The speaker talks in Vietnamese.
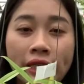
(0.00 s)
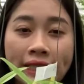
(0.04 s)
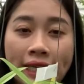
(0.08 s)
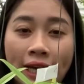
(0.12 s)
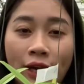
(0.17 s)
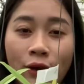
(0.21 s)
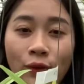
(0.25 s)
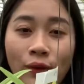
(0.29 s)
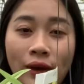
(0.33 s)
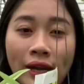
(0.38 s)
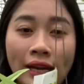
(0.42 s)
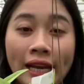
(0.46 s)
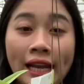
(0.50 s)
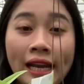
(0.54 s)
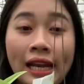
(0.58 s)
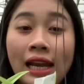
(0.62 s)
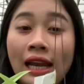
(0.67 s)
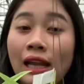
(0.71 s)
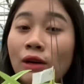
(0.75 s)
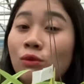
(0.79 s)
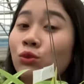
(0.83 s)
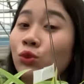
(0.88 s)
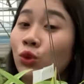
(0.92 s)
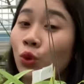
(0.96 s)
chậu, cái này là
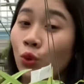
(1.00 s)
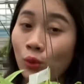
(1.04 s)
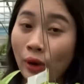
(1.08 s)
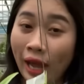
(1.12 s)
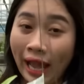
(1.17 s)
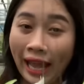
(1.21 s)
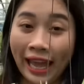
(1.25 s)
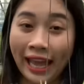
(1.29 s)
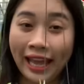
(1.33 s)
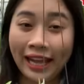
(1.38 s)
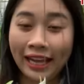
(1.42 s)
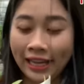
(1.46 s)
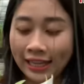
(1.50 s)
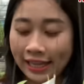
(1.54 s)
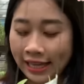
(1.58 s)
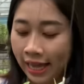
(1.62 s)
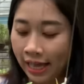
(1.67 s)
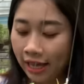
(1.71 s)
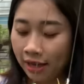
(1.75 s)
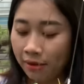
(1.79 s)
long tu đá cả nhà,